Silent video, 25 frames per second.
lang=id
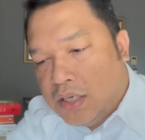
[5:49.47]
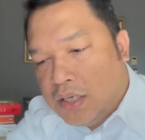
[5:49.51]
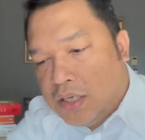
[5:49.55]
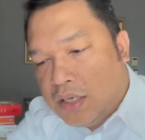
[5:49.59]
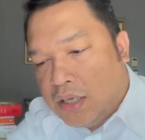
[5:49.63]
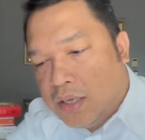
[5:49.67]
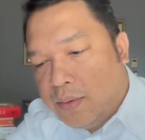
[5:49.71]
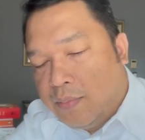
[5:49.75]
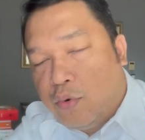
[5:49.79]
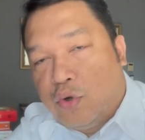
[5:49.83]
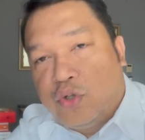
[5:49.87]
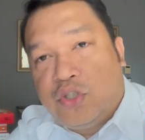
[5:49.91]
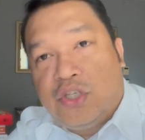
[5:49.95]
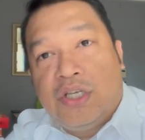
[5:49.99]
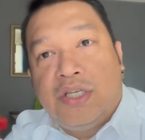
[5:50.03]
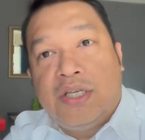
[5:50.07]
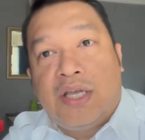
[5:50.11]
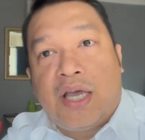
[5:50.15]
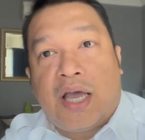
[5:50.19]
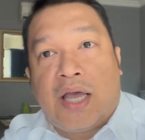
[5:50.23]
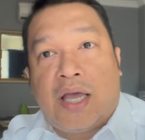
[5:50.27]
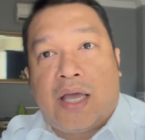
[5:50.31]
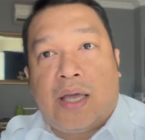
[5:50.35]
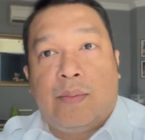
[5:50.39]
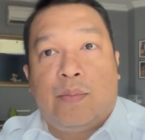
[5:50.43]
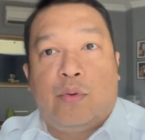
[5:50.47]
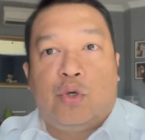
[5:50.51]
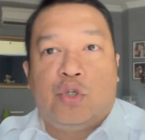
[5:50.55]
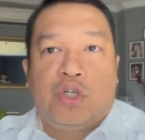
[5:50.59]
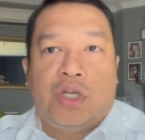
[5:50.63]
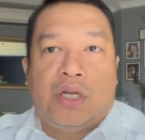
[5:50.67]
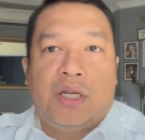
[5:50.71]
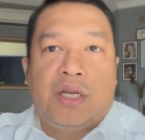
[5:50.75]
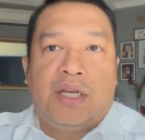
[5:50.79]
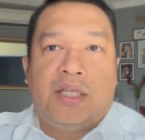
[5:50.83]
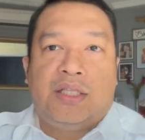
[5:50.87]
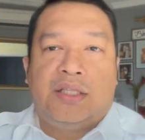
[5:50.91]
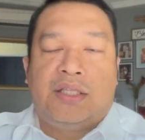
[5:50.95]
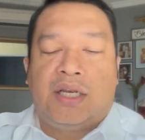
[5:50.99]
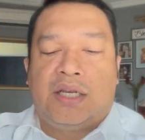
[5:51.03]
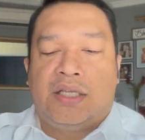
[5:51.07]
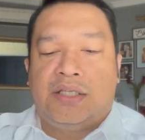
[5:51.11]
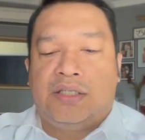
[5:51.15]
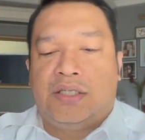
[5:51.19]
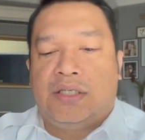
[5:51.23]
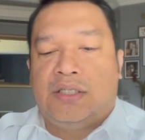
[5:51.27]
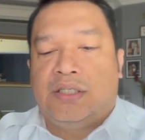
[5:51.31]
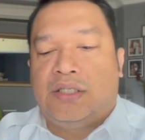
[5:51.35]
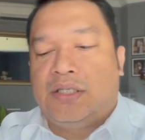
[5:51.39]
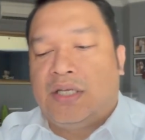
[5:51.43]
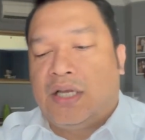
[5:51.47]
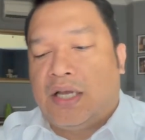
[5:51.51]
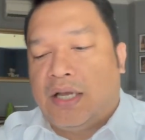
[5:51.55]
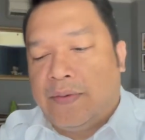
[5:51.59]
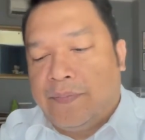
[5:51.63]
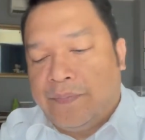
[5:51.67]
emosinya, emotional intelligence-nya.